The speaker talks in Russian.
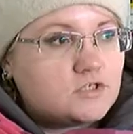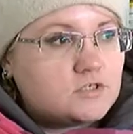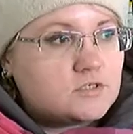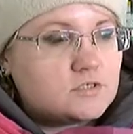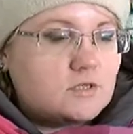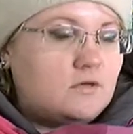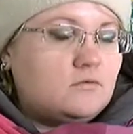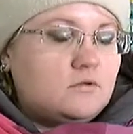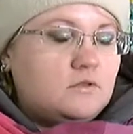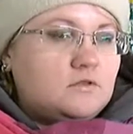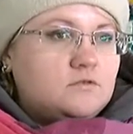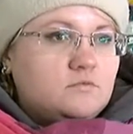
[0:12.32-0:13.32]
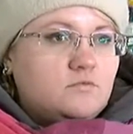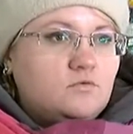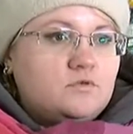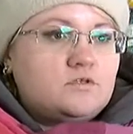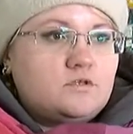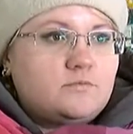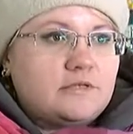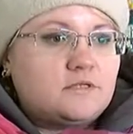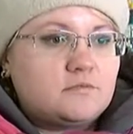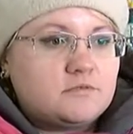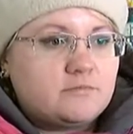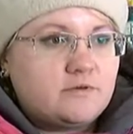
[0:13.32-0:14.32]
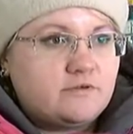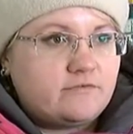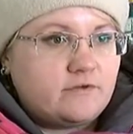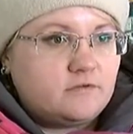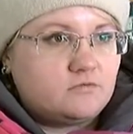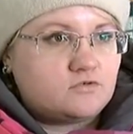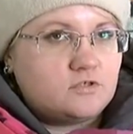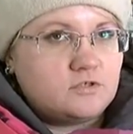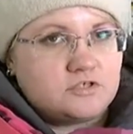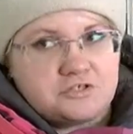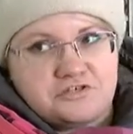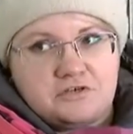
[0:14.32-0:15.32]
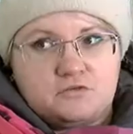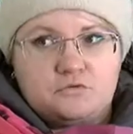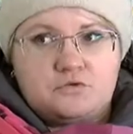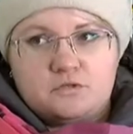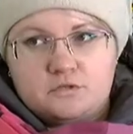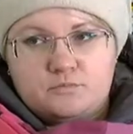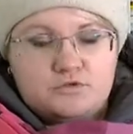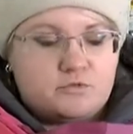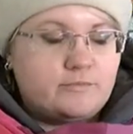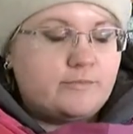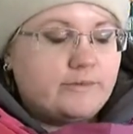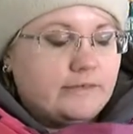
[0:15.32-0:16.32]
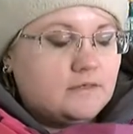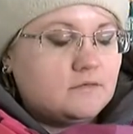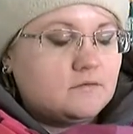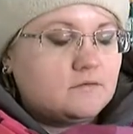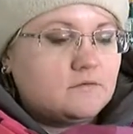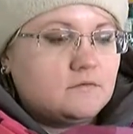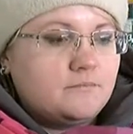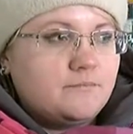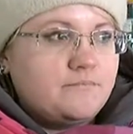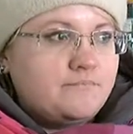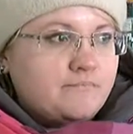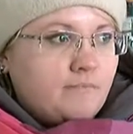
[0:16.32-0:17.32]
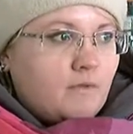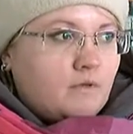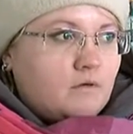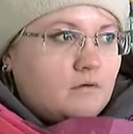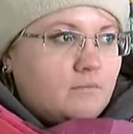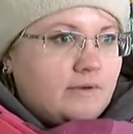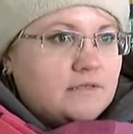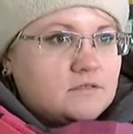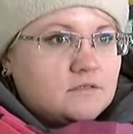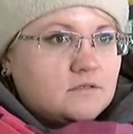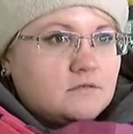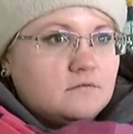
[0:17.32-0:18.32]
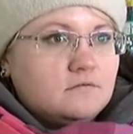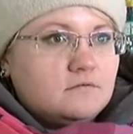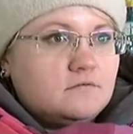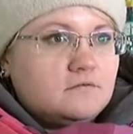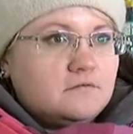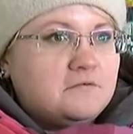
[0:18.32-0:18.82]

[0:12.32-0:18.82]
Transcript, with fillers: же не знаю, какие антибиотики при данном заболевании нужны. Даже те, которые, допустим, были э, полезны э,